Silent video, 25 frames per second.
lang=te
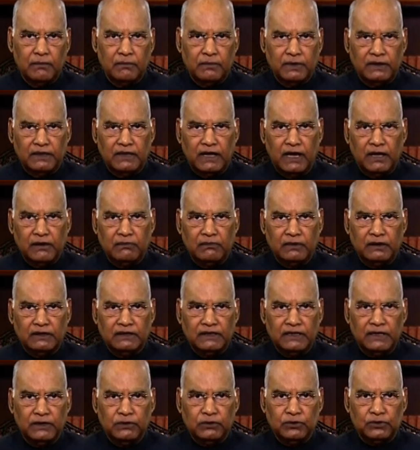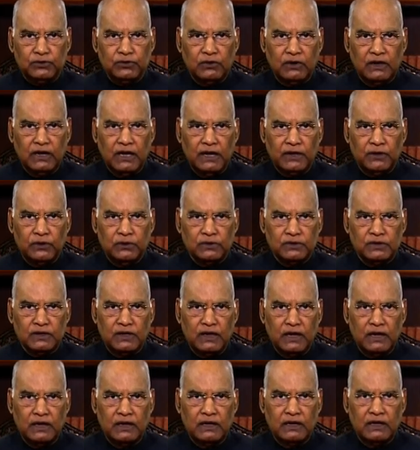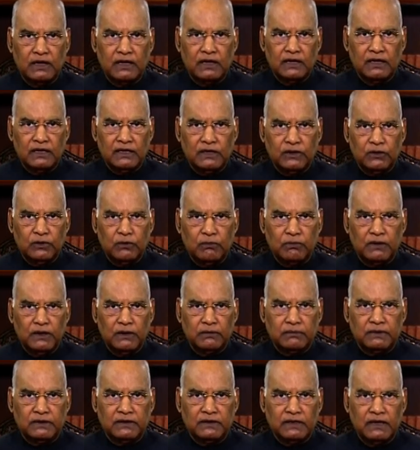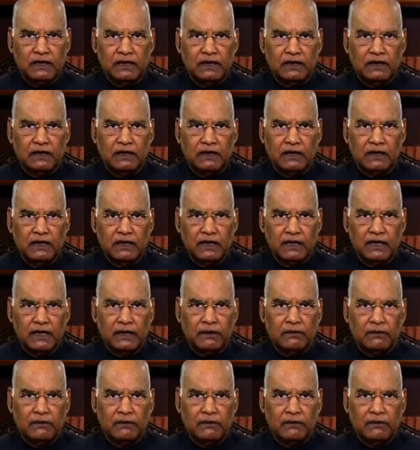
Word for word: అందులో మనకు విజయం లభించింది కూడా ఇలాంటి